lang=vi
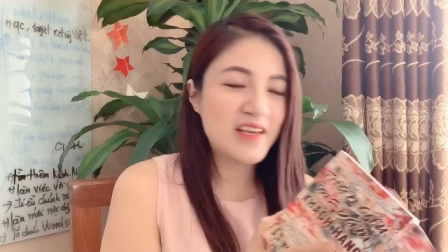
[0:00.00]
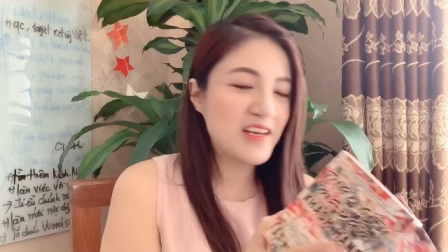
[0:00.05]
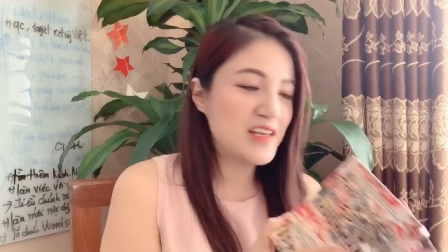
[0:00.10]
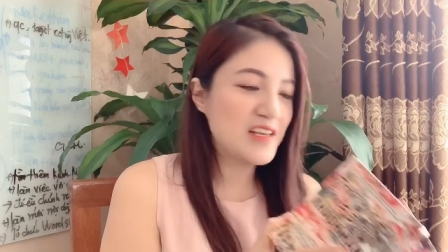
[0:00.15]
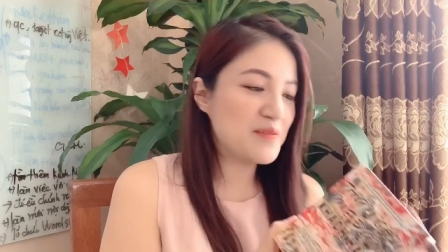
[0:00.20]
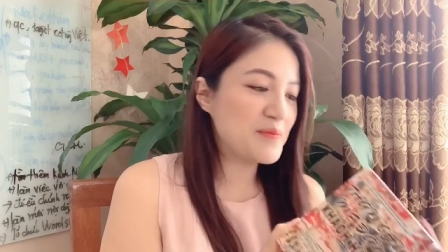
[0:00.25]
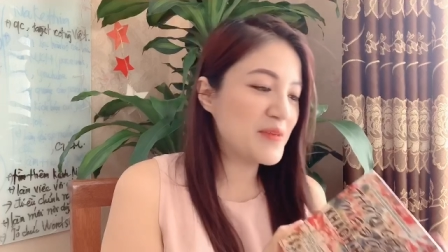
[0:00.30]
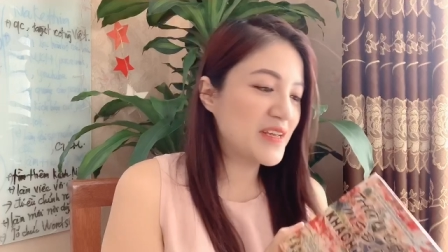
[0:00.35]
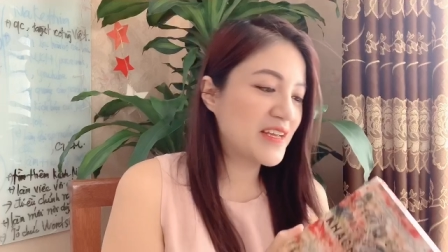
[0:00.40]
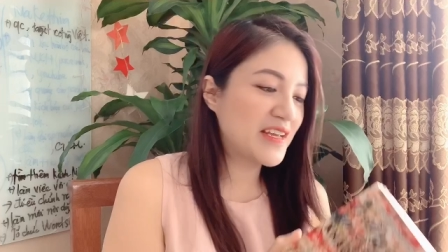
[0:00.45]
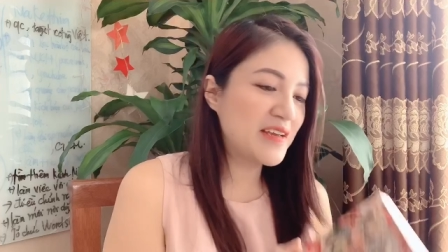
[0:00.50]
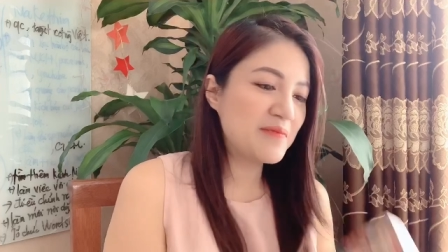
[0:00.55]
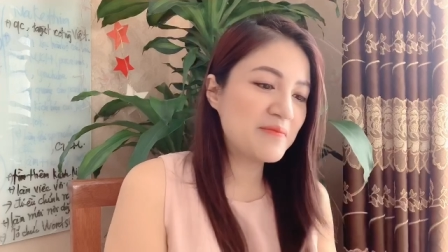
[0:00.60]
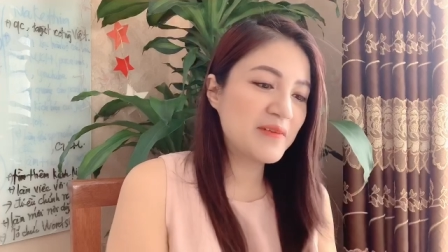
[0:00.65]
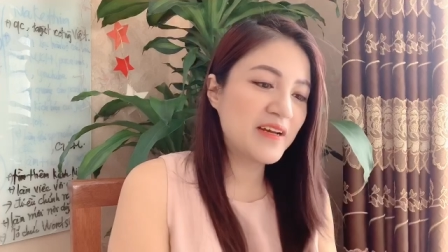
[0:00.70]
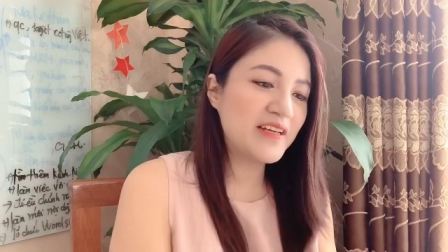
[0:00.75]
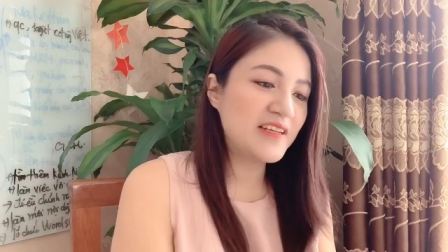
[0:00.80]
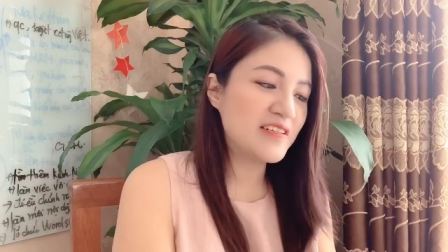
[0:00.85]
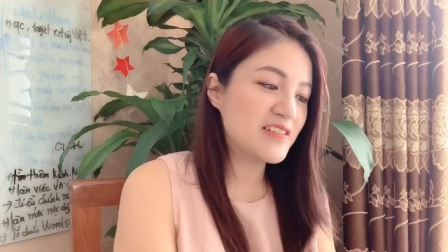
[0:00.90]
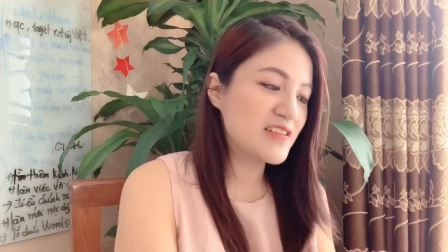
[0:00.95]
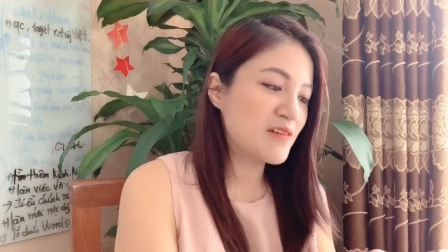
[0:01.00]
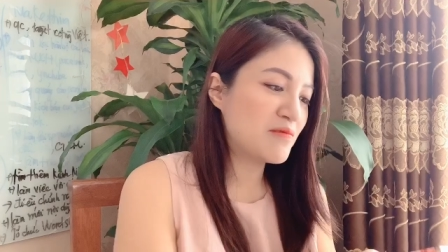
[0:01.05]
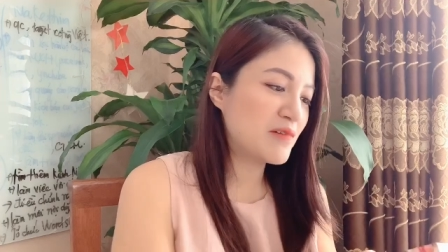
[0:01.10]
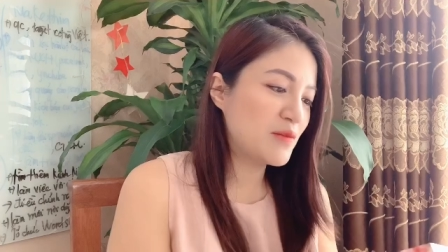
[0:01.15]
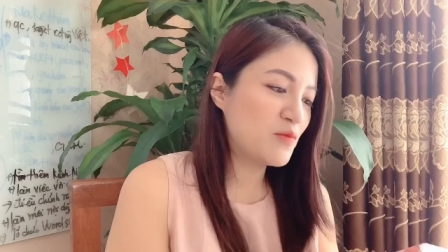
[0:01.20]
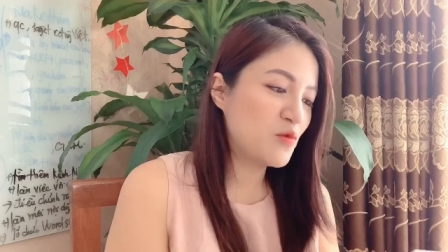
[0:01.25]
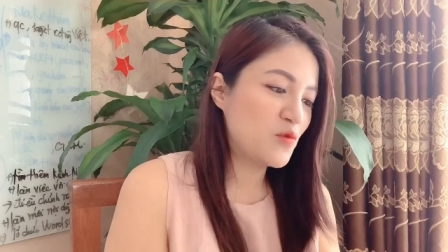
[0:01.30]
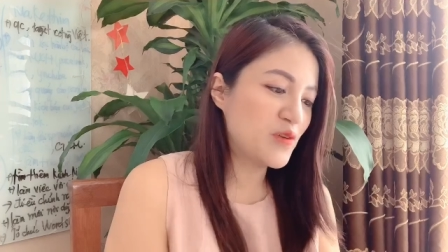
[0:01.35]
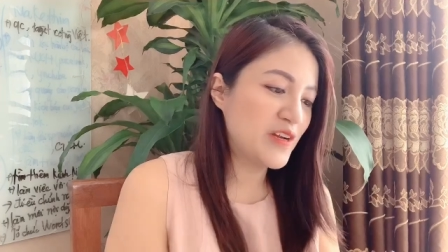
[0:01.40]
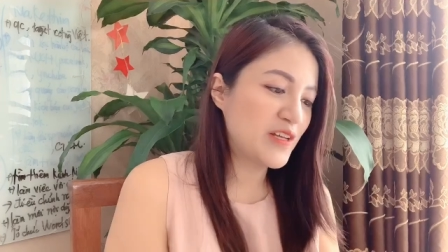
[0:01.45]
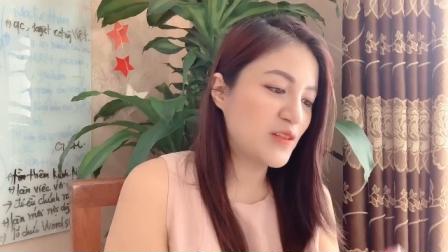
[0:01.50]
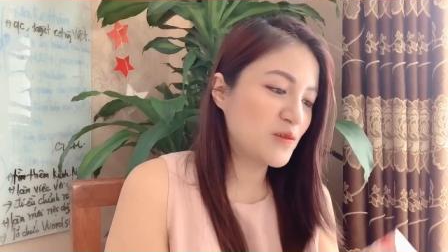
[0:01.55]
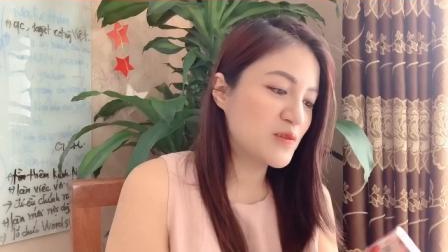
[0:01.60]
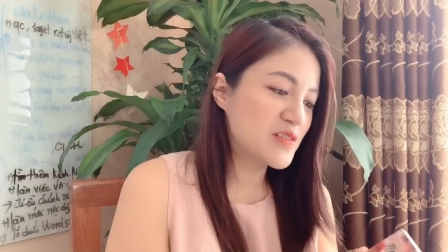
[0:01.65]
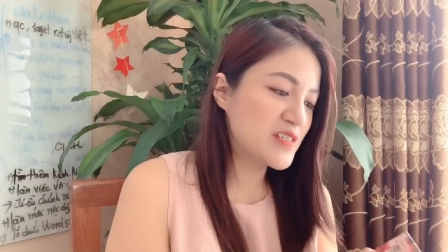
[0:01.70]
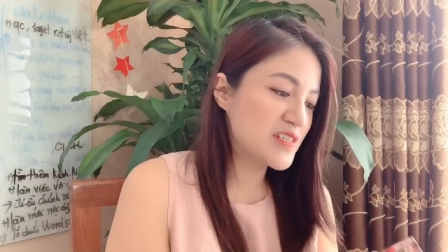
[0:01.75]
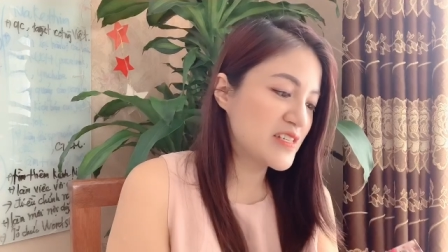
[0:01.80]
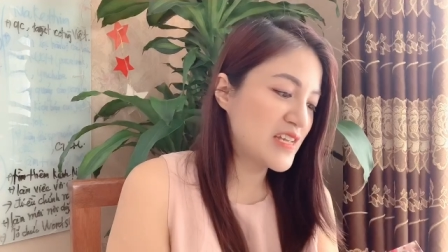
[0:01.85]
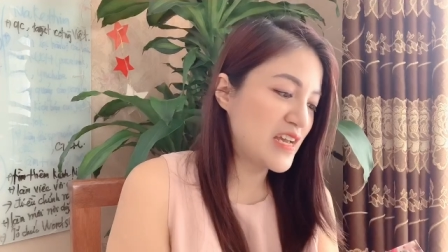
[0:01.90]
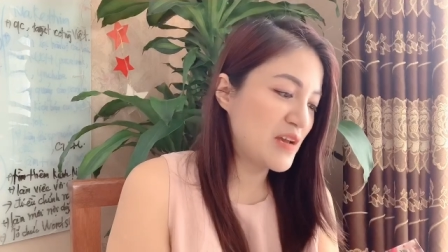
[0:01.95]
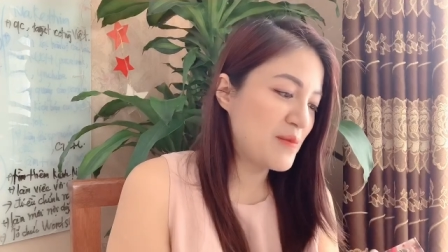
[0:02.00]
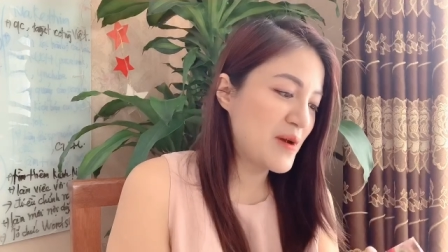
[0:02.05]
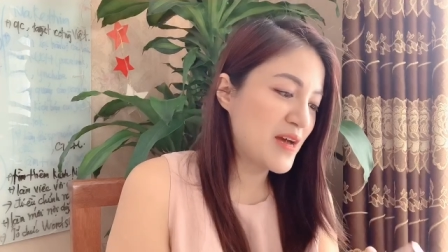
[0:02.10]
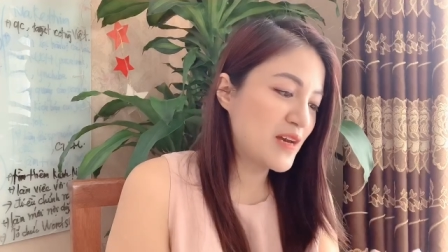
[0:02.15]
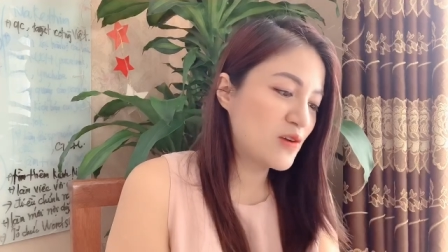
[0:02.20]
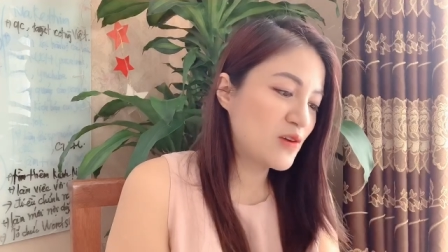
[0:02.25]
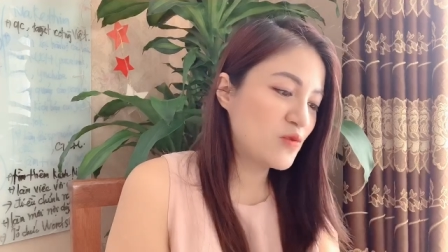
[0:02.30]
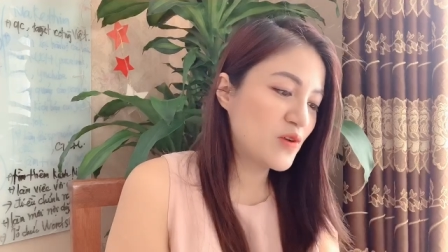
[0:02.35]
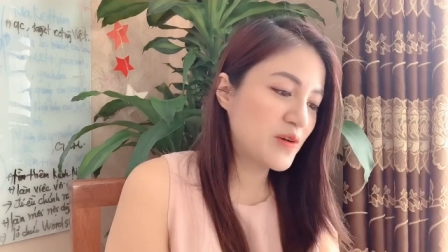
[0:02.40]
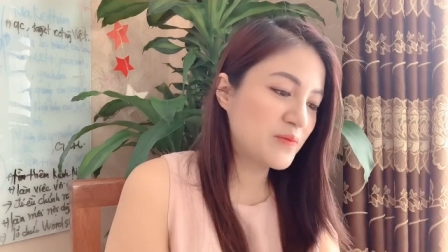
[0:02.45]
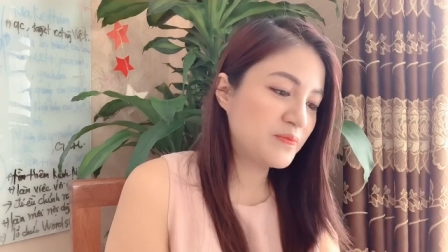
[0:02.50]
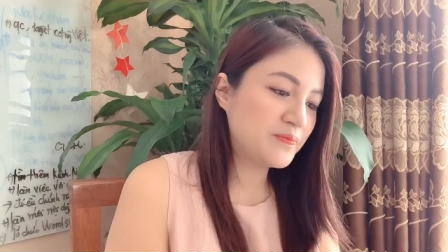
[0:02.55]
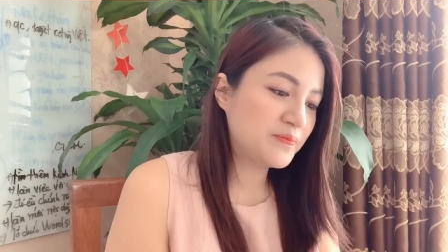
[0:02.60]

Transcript: lấy bí kíp ngay ở trong cái bộ này, tôi chia sẻ với bạn luôn.